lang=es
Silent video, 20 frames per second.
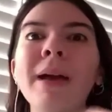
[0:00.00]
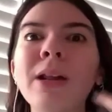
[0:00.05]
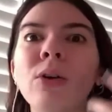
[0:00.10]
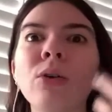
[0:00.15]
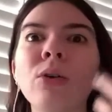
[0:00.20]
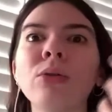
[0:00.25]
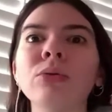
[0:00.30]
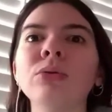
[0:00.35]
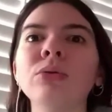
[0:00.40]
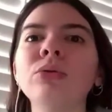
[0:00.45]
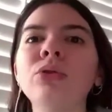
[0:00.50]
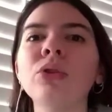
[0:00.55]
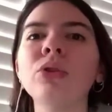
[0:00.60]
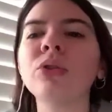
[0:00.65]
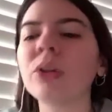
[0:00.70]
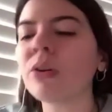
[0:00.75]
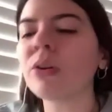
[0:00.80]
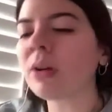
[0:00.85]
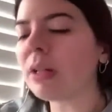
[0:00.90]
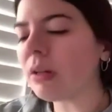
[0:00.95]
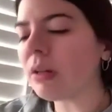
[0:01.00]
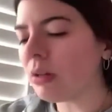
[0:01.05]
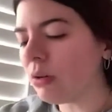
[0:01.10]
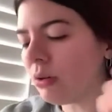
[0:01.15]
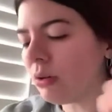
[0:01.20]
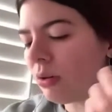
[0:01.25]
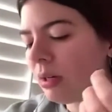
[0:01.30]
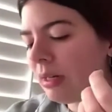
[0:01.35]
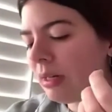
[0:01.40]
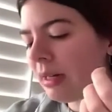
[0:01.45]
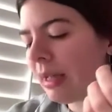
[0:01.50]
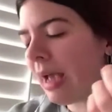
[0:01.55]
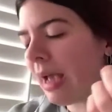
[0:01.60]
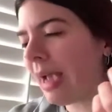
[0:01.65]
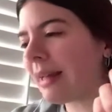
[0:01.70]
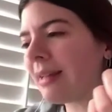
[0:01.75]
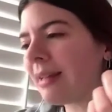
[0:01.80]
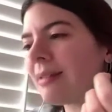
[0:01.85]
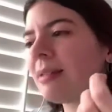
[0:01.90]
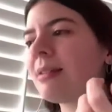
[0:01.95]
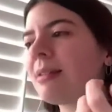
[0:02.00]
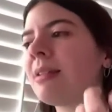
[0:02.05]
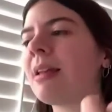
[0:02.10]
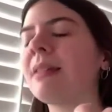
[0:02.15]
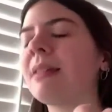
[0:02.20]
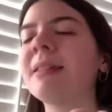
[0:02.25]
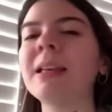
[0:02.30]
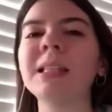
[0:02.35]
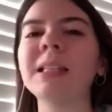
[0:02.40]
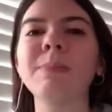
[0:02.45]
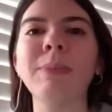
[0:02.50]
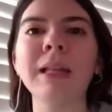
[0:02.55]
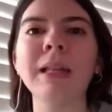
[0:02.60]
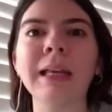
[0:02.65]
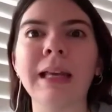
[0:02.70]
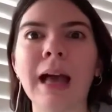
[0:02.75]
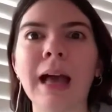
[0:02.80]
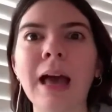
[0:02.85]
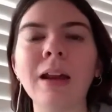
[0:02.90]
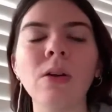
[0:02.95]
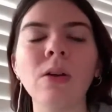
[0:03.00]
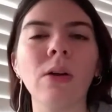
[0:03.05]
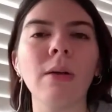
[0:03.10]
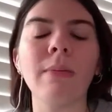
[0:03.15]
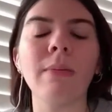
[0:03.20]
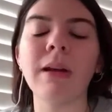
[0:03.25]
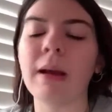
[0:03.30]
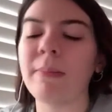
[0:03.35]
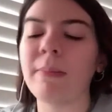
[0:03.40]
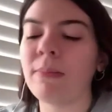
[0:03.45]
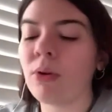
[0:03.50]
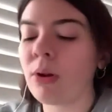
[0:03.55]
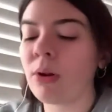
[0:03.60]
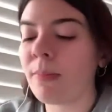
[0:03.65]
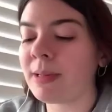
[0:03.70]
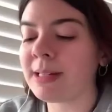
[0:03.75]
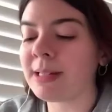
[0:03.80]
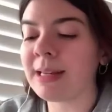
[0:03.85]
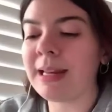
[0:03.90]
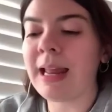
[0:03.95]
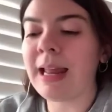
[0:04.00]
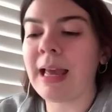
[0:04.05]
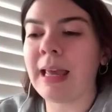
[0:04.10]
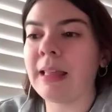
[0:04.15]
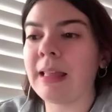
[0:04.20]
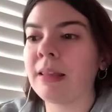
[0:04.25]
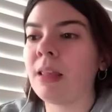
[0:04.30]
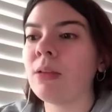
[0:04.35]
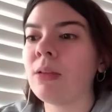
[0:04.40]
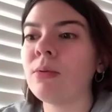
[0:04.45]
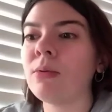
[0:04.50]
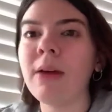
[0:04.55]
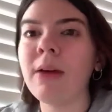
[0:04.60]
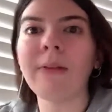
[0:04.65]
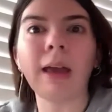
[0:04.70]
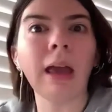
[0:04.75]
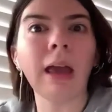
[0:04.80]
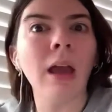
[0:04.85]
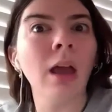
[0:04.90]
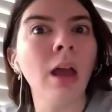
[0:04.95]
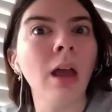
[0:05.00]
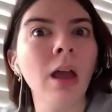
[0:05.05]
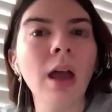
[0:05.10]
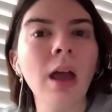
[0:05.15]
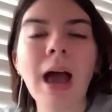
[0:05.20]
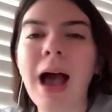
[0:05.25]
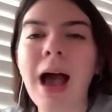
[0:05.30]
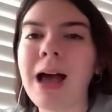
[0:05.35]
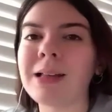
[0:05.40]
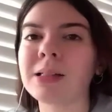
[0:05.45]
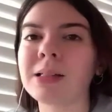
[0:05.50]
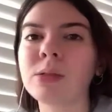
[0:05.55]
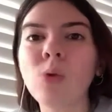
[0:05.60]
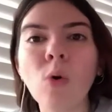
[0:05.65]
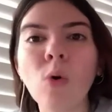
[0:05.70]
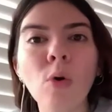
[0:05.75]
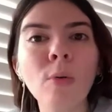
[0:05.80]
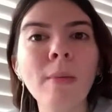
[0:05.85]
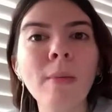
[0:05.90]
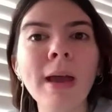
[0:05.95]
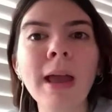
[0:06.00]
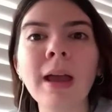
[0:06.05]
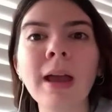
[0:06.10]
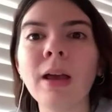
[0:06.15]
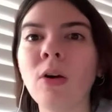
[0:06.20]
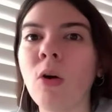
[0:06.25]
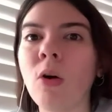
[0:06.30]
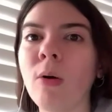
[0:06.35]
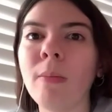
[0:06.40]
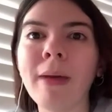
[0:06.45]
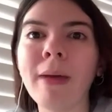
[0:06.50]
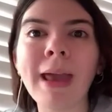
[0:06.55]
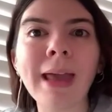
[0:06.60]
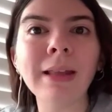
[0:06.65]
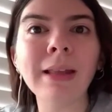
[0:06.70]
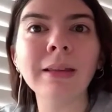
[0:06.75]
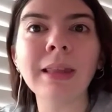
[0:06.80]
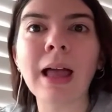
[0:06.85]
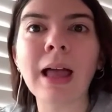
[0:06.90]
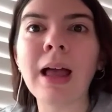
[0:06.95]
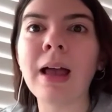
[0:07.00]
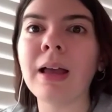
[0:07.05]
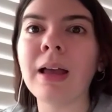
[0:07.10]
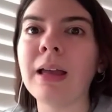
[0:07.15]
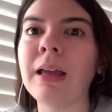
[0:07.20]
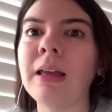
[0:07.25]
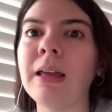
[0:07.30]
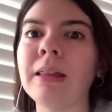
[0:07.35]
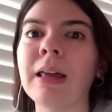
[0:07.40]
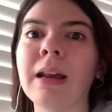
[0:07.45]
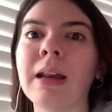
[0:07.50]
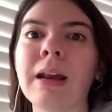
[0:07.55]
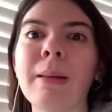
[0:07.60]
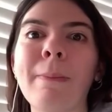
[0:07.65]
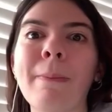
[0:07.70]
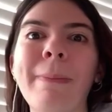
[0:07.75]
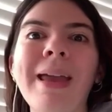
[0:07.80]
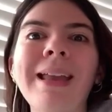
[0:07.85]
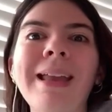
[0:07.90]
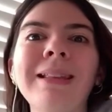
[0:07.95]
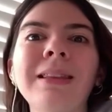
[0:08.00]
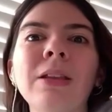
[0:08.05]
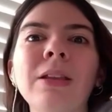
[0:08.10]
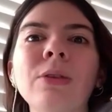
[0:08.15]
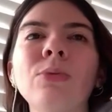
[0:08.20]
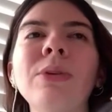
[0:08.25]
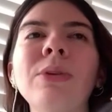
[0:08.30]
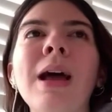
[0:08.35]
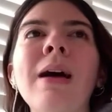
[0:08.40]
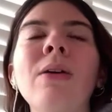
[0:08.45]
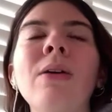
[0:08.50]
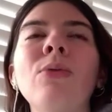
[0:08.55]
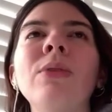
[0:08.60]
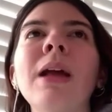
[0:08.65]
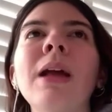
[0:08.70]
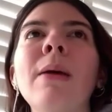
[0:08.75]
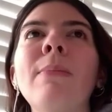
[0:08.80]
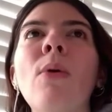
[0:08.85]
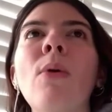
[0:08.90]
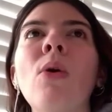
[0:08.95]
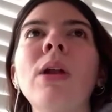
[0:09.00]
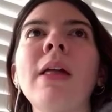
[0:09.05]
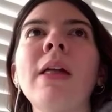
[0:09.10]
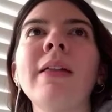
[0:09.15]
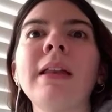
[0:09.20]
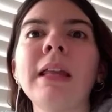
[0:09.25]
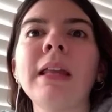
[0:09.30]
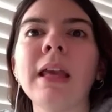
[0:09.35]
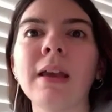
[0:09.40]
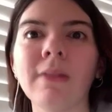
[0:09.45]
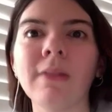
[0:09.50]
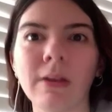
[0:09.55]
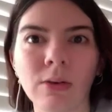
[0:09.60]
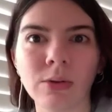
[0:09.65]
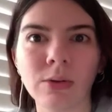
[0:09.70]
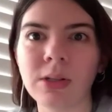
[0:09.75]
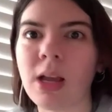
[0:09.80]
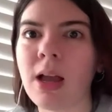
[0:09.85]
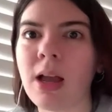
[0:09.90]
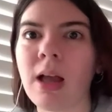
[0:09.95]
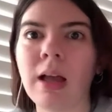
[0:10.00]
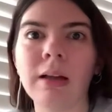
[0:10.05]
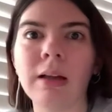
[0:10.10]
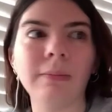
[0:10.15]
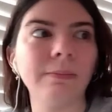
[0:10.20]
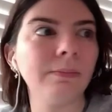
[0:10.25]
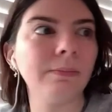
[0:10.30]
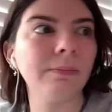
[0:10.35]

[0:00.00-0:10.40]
pero yo creo que ni hay necesidad de explicar. Lo que, lo que pasa es que la gente de una vez asume, comenta y de repente una, una bola de nieve. O sea.